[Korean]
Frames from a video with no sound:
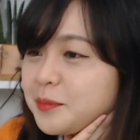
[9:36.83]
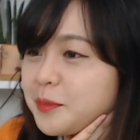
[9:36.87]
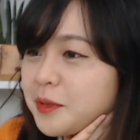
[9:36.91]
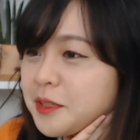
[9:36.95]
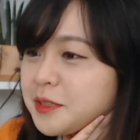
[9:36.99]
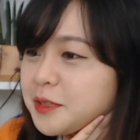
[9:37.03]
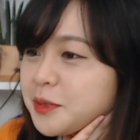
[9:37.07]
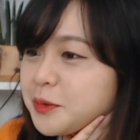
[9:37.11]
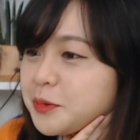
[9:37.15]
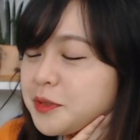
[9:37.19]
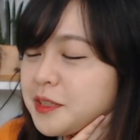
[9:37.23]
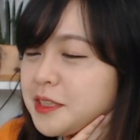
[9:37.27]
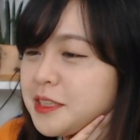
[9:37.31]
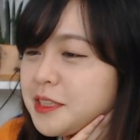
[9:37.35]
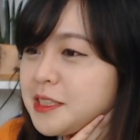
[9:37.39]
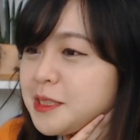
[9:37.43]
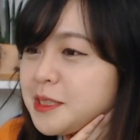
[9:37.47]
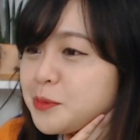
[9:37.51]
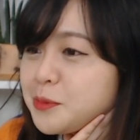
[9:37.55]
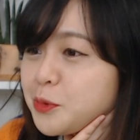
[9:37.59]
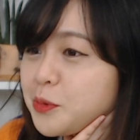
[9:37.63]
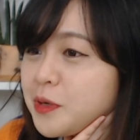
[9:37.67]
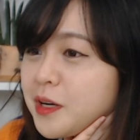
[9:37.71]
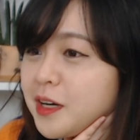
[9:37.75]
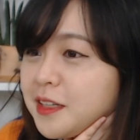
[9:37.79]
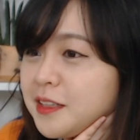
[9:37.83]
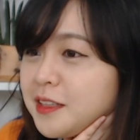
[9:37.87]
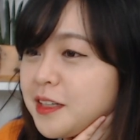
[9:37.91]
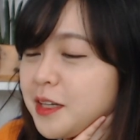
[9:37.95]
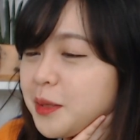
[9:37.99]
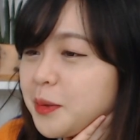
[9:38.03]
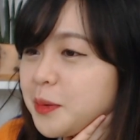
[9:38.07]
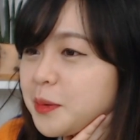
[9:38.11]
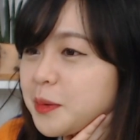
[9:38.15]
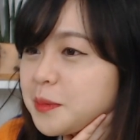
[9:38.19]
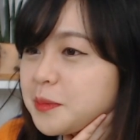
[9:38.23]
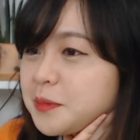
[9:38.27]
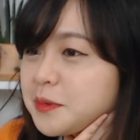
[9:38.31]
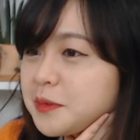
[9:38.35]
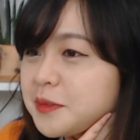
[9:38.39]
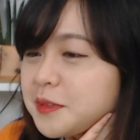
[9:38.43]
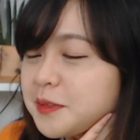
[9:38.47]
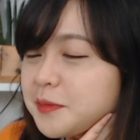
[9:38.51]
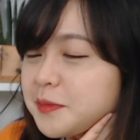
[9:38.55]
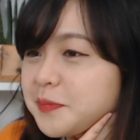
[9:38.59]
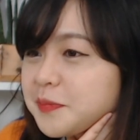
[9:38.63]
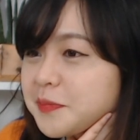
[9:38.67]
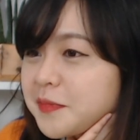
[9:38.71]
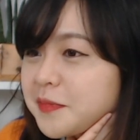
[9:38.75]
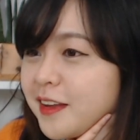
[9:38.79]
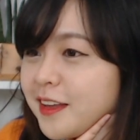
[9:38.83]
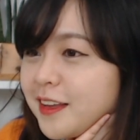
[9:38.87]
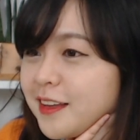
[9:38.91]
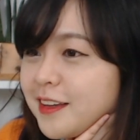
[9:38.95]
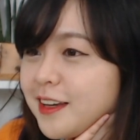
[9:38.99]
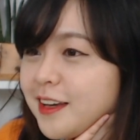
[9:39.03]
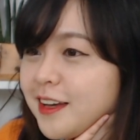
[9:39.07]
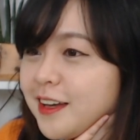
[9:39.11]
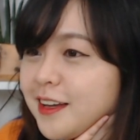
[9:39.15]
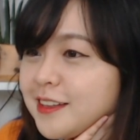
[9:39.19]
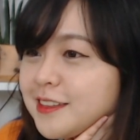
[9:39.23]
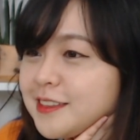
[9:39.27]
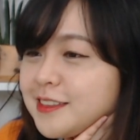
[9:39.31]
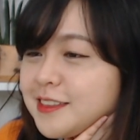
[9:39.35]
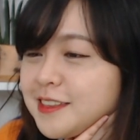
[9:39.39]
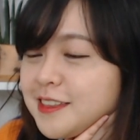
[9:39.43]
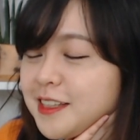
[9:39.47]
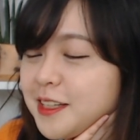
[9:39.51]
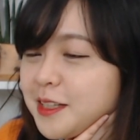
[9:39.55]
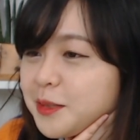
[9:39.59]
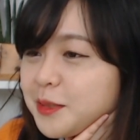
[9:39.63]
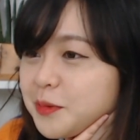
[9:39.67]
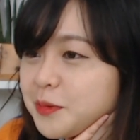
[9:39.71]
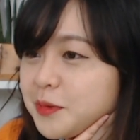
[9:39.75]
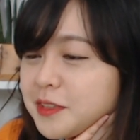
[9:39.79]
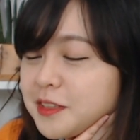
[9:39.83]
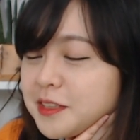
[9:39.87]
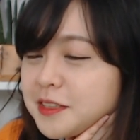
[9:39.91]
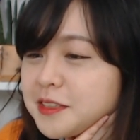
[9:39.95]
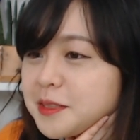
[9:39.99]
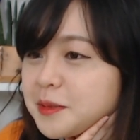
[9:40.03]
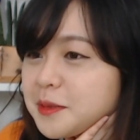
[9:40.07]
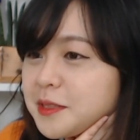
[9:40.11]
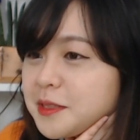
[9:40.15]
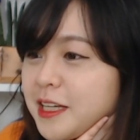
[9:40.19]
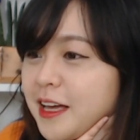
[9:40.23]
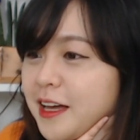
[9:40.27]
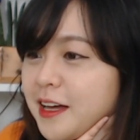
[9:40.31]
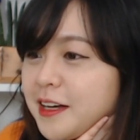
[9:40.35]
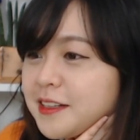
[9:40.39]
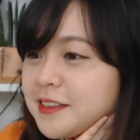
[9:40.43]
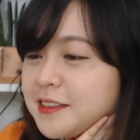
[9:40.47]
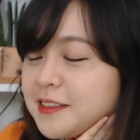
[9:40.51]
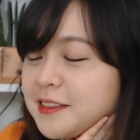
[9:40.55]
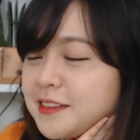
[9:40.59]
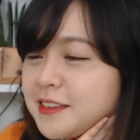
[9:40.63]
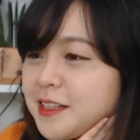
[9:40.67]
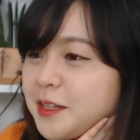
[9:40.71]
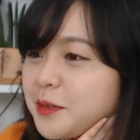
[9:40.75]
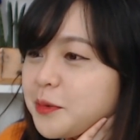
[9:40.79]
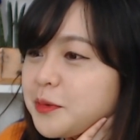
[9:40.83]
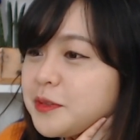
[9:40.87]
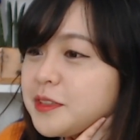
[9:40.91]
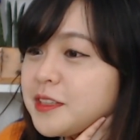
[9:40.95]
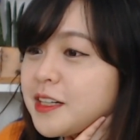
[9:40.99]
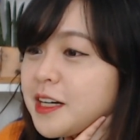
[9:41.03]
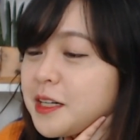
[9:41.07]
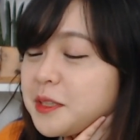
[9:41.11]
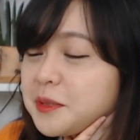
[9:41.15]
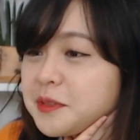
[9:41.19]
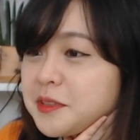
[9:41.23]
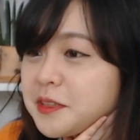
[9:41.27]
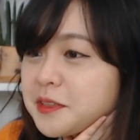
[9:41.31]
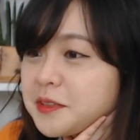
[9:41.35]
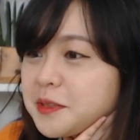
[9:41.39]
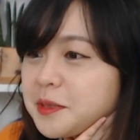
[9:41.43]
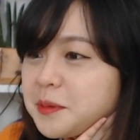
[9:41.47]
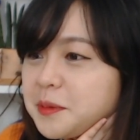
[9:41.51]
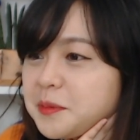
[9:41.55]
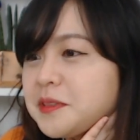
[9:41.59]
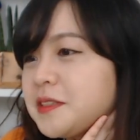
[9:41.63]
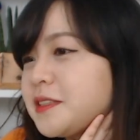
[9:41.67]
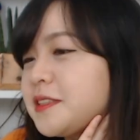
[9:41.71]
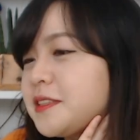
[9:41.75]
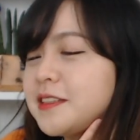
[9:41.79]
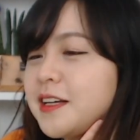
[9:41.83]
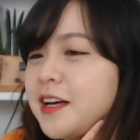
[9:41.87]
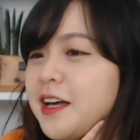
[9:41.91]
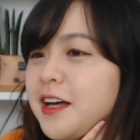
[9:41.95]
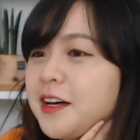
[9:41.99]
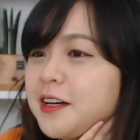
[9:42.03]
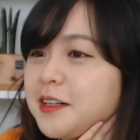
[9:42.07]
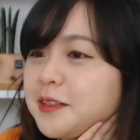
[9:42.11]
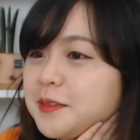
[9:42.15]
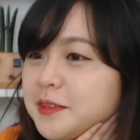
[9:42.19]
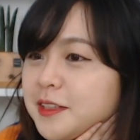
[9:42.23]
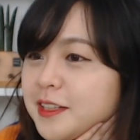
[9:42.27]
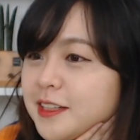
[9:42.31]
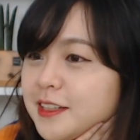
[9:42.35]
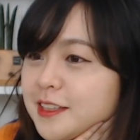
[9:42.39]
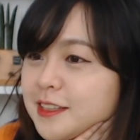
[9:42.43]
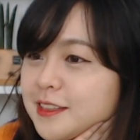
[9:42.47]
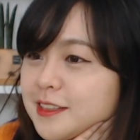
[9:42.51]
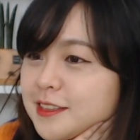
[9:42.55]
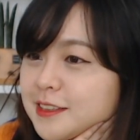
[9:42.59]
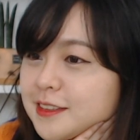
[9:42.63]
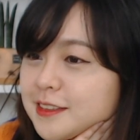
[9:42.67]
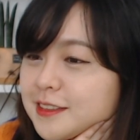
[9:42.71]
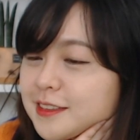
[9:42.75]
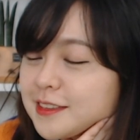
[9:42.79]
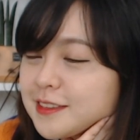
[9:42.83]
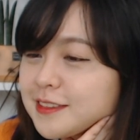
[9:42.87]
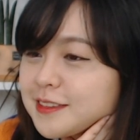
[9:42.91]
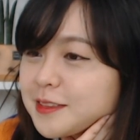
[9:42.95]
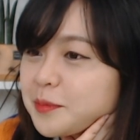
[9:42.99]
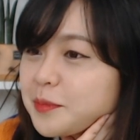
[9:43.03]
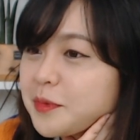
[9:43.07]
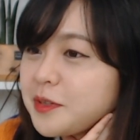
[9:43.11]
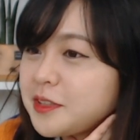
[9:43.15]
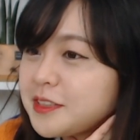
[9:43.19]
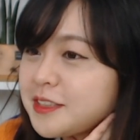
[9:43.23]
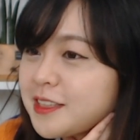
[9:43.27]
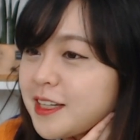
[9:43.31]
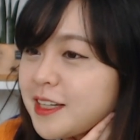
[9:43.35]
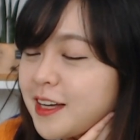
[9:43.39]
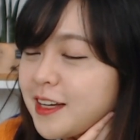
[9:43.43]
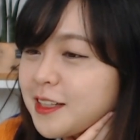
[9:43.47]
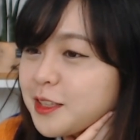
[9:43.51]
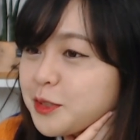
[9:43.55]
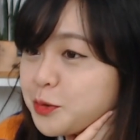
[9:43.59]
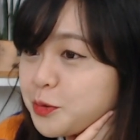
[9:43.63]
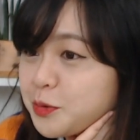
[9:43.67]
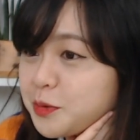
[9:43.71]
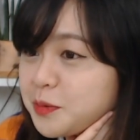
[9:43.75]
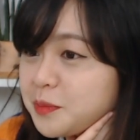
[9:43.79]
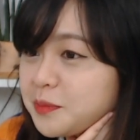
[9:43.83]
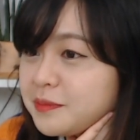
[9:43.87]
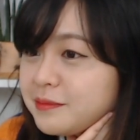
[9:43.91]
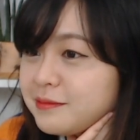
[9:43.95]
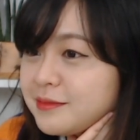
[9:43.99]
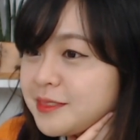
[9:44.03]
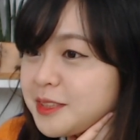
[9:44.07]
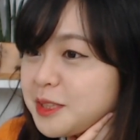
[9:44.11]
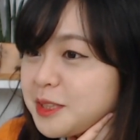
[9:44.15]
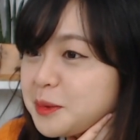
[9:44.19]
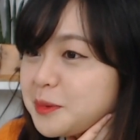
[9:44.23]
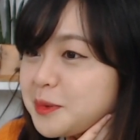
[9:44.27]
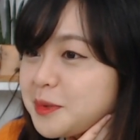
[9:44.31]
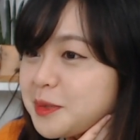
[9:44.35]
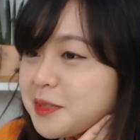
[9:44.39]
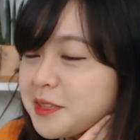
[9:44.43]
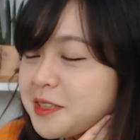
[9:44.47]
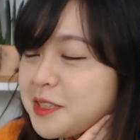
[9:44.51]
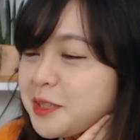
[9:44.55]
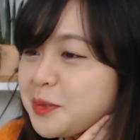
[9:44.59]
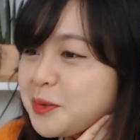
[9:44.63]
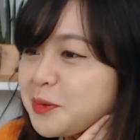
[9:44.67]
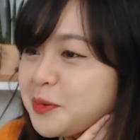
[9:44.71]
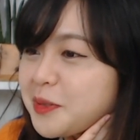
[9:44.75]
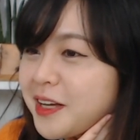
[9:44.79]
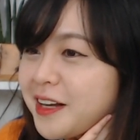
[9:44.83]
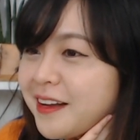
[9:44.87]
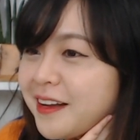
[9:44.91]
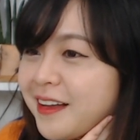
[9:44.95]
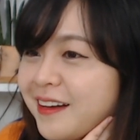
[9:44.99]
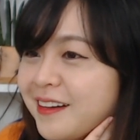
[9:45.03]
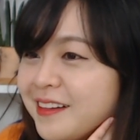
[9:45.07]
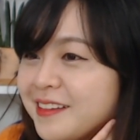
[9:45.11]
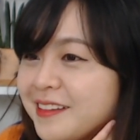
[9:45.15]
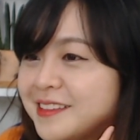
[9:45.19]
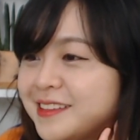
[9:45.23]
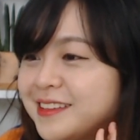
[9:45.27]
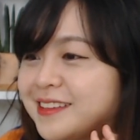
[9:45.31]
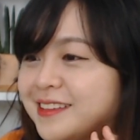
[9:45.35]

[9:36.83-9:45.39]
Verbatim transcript: 벌써 우리 25강이에요, 여러분. 今天过得怎样? 근데 오늘 하루는 어떻게 보냈어요? 梦想, 꿈, 是不是更远了?